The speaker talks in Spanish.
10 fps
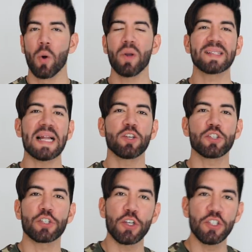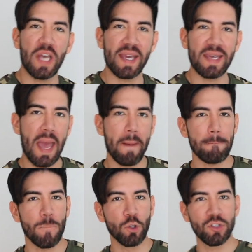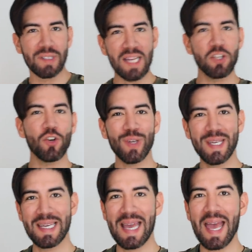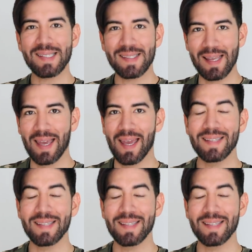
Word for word: Hola, ¿qué tal? Yo soy JM Montaño y este